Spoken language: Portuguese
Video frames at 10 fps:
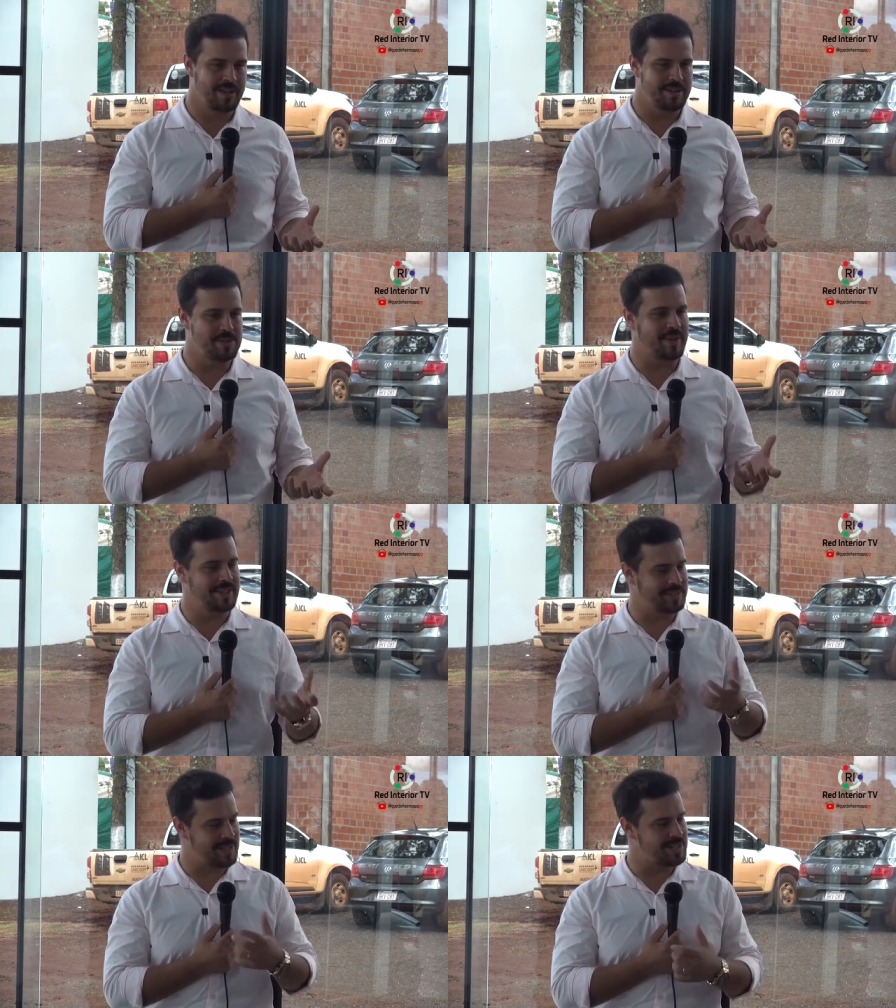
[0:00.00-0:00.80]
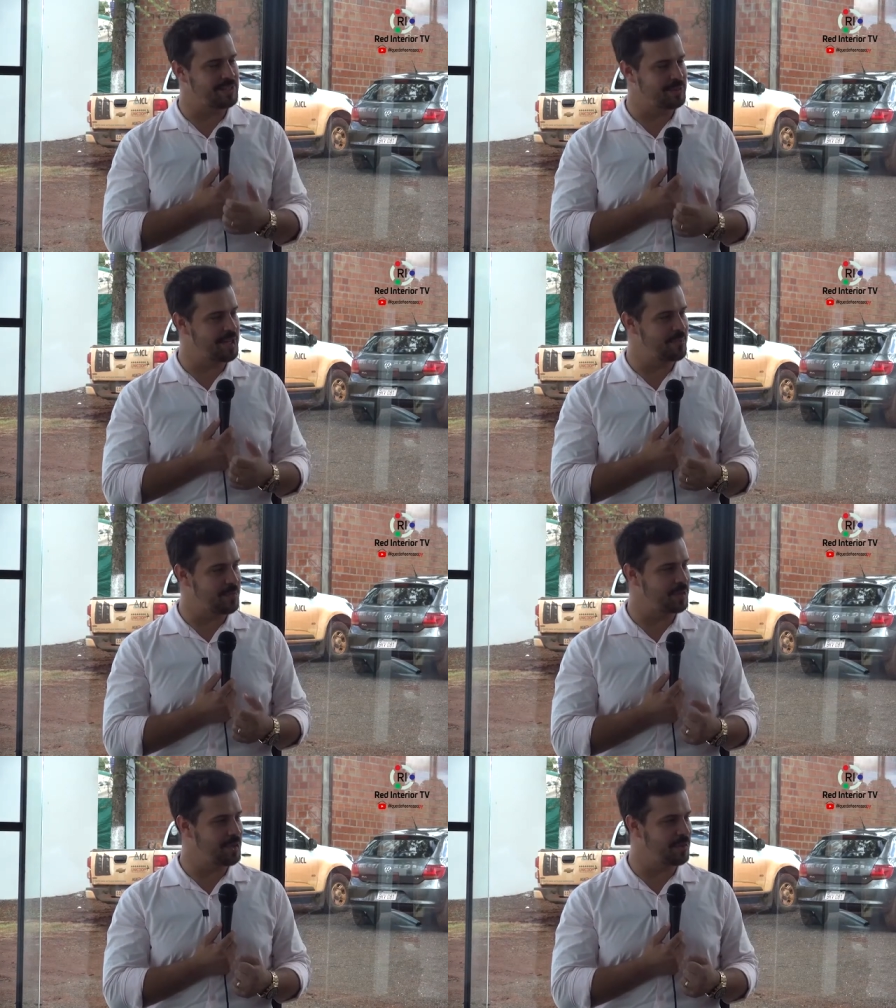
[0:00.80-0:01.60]
A gente vai estar trazendo ele para
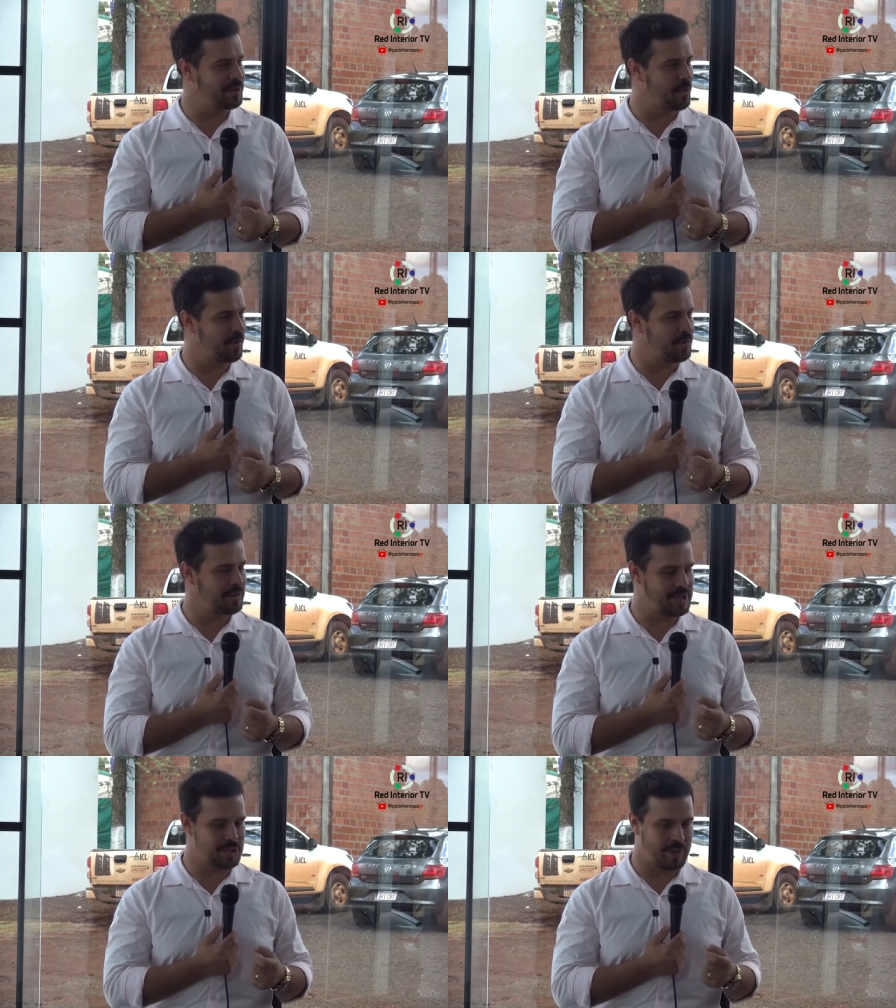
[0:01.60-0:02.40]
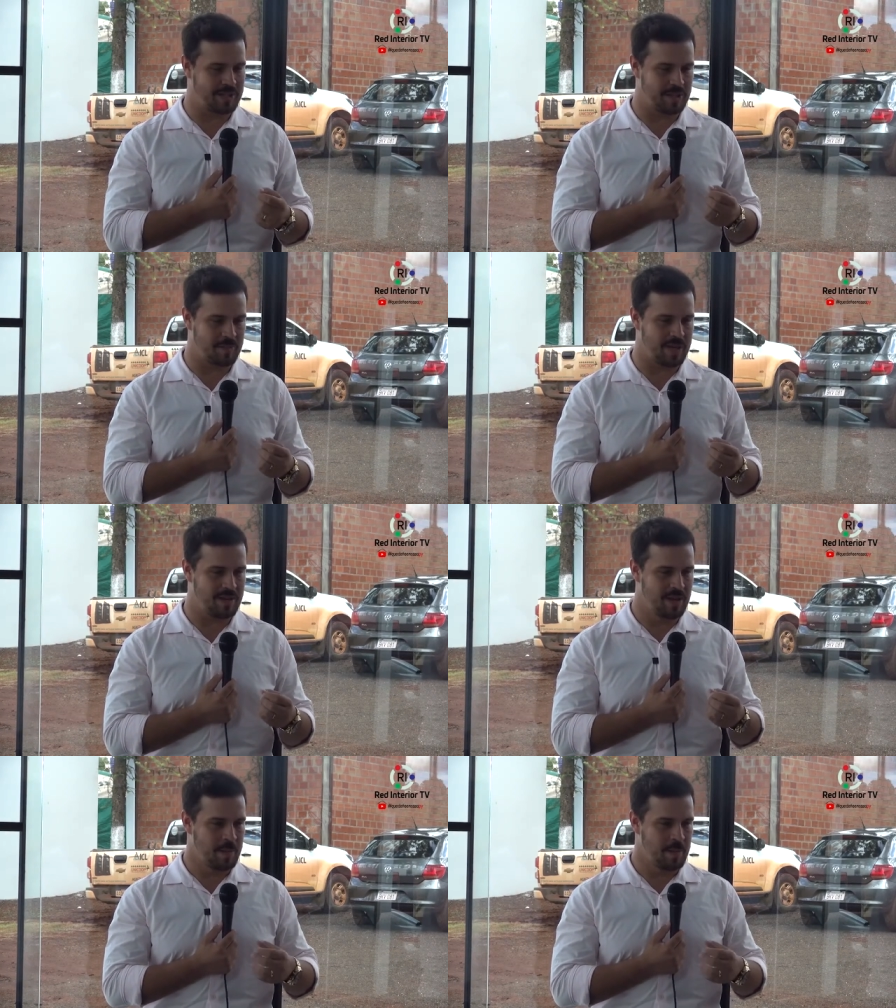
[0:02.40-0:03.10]
poder contar um pouco da história também.